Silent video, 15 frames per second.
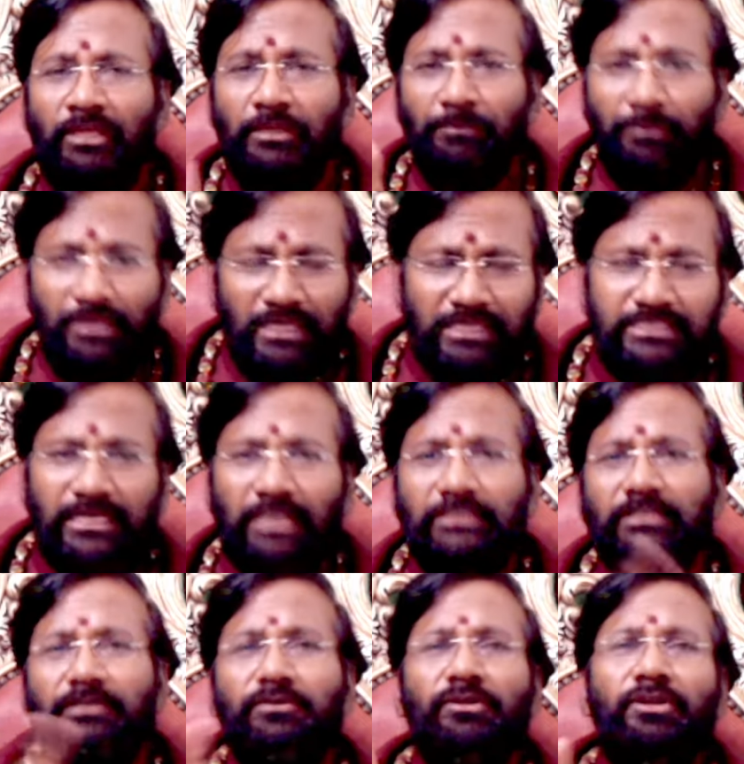మీ
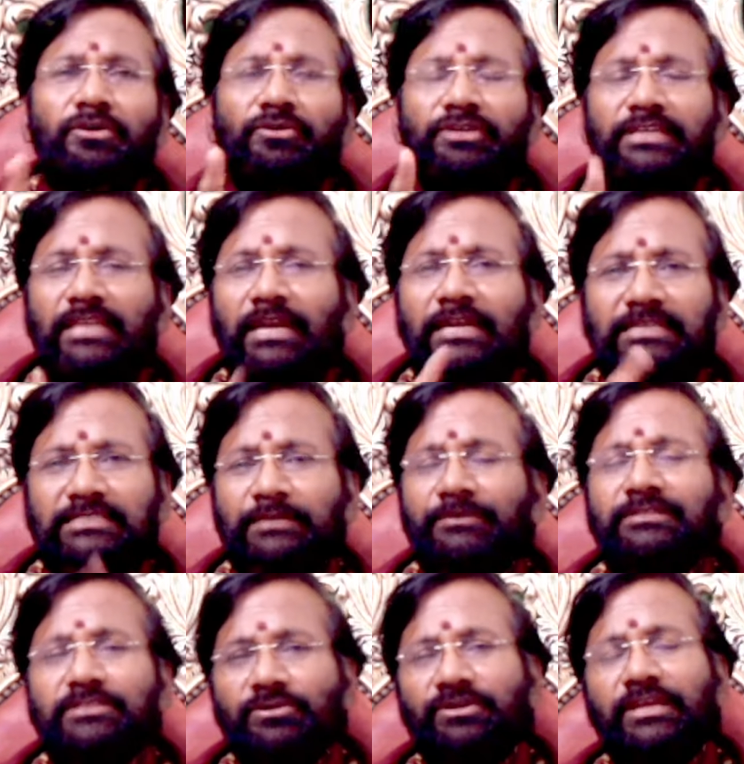జాతకంలోకి ఇలాంటి
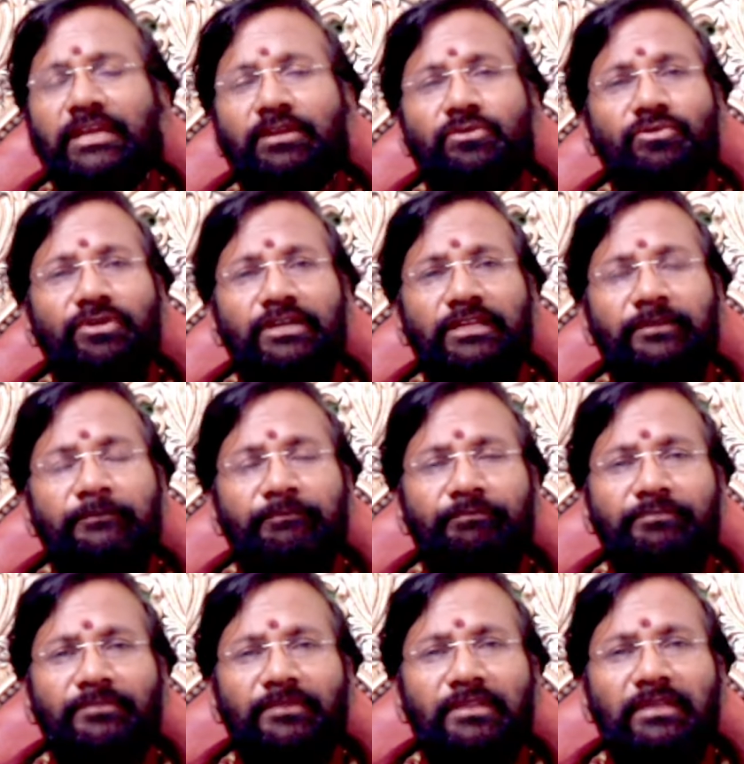సమస్యలు ఉన్నాయనుకోండి
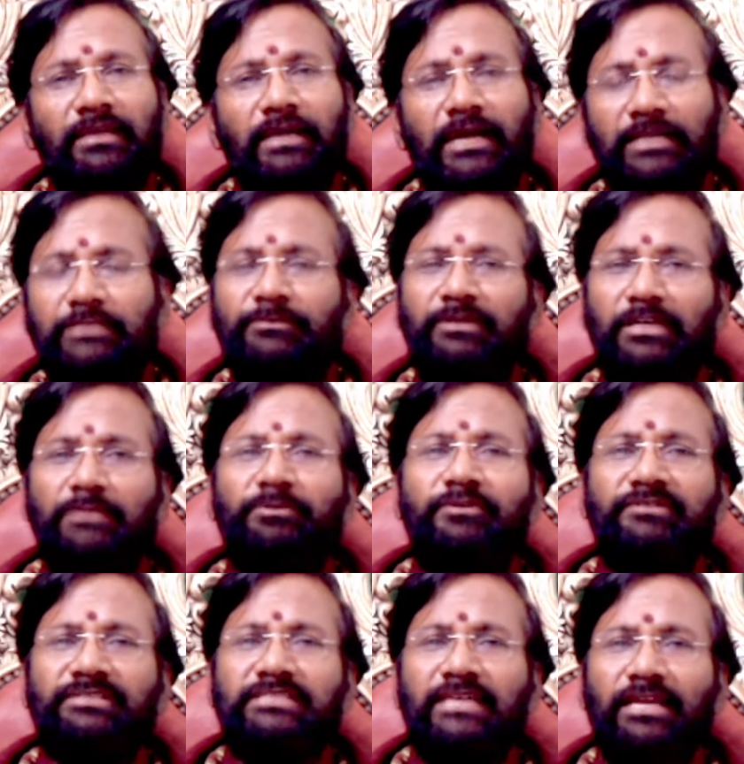అది మీరు
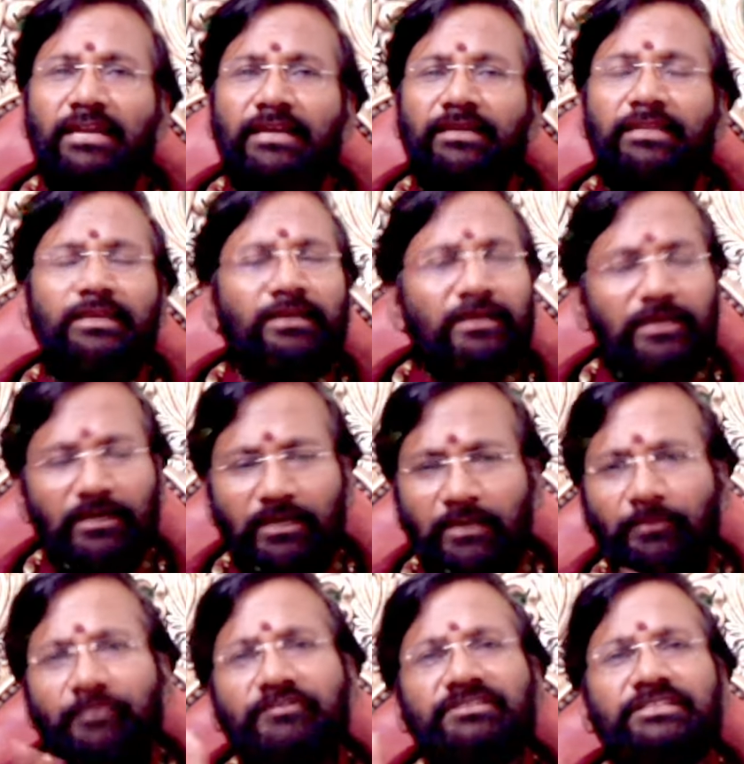అనుభవిస్తారా అంటే
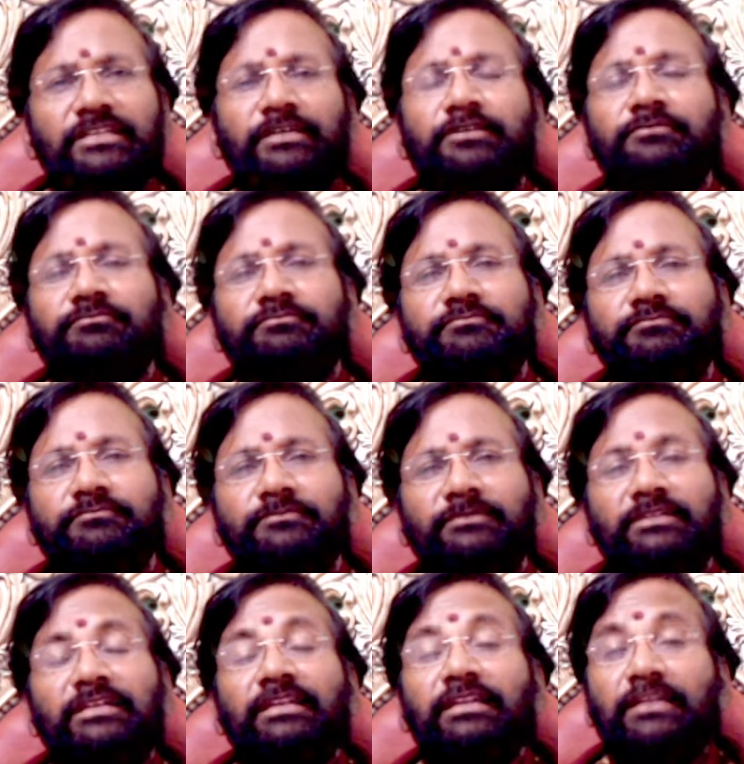అనుభవించలేరు
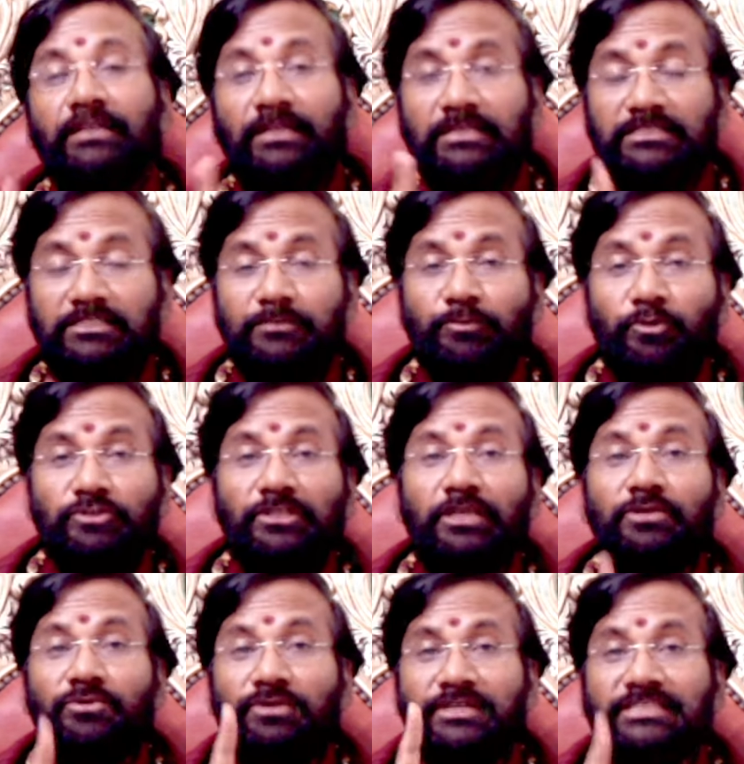
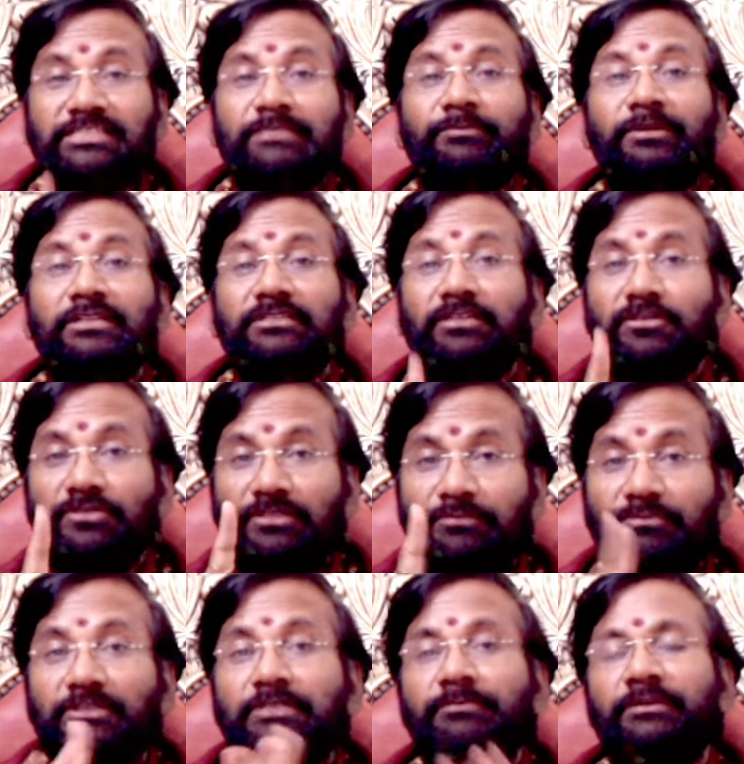నష్టపోతారు కష్టపడతారు
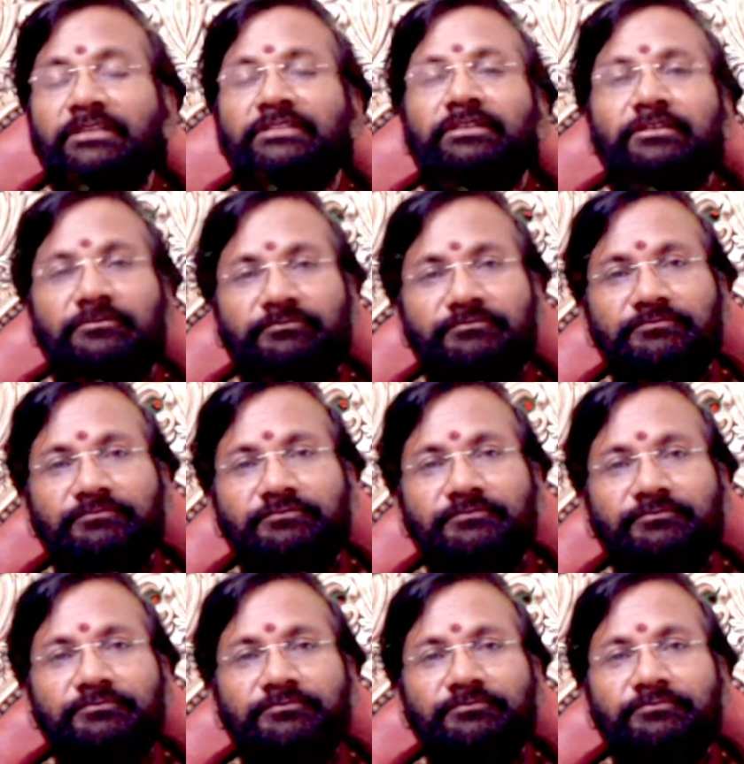ఇబ్బంది పడతారు
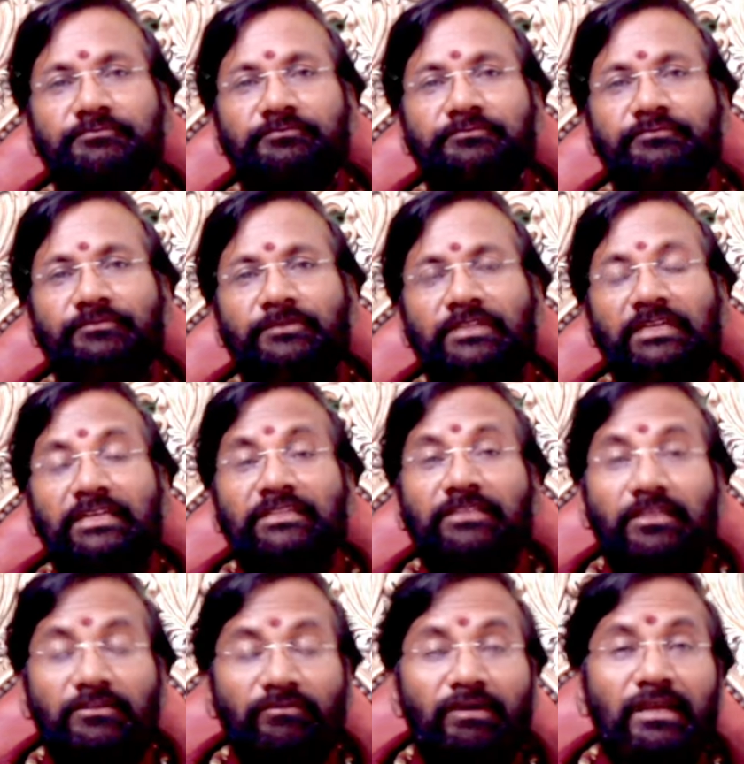
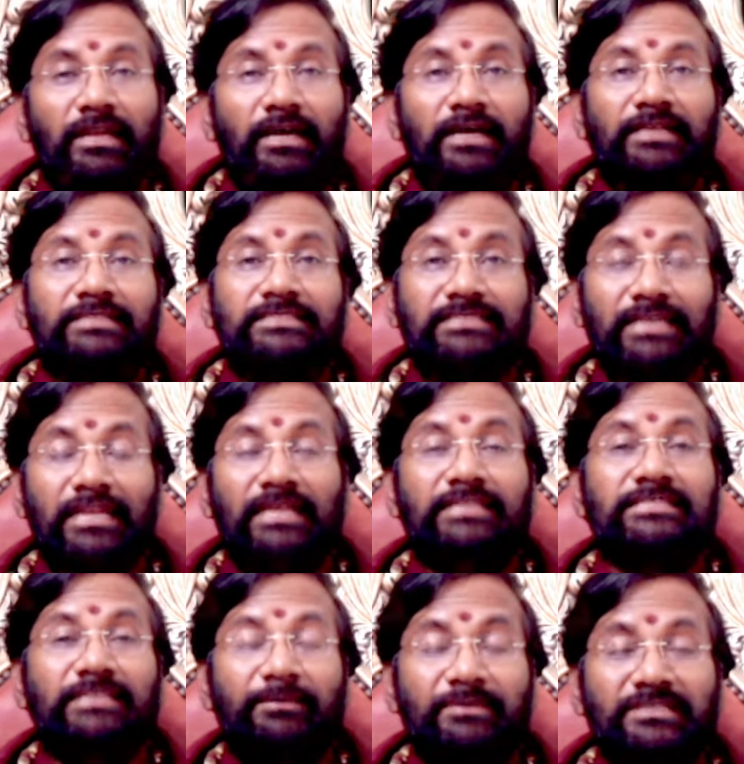తద్వారా చాలా
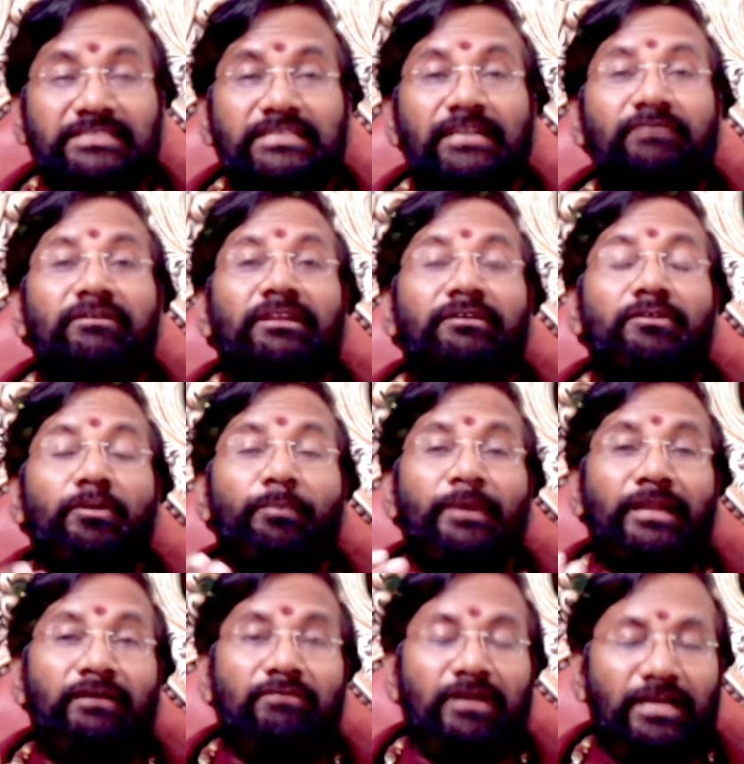సమస్యల వలయంలో పడే
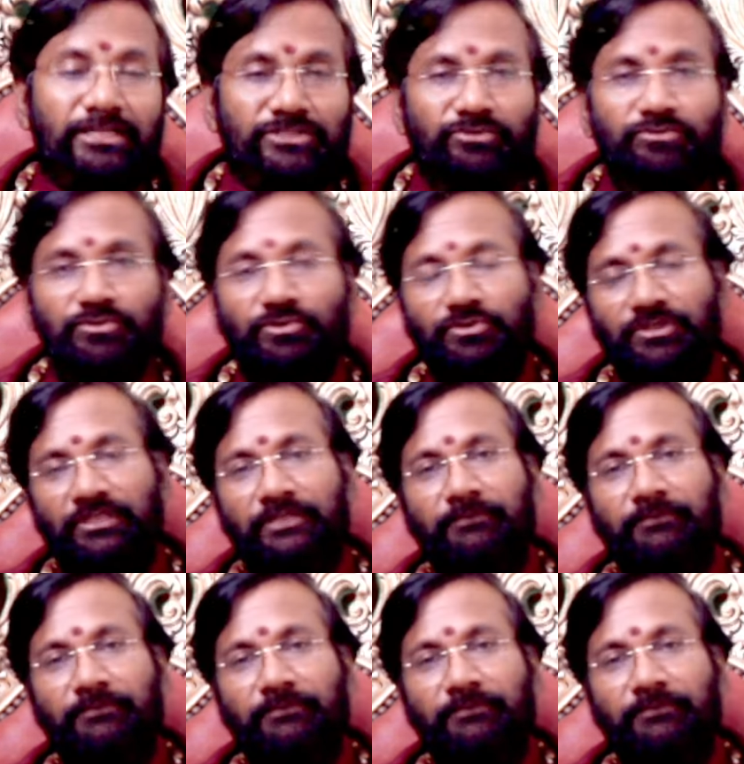అవకాశం ఉంటుంది